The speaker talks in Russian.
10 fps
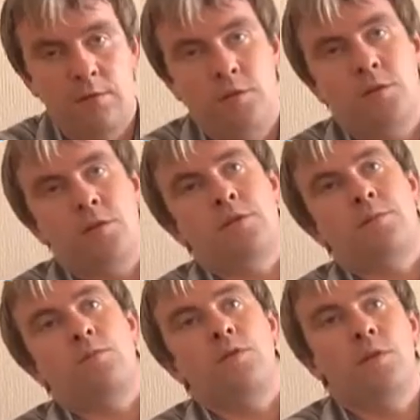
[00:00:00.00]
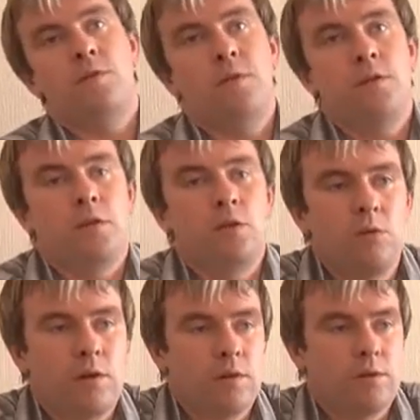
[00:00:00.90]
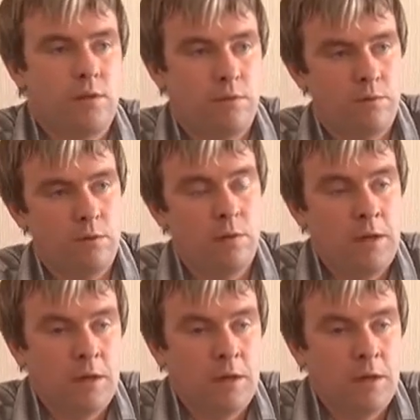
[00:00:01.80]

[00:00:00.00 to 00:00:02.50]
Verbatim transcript: Сейчас модное явление такое, как селфи,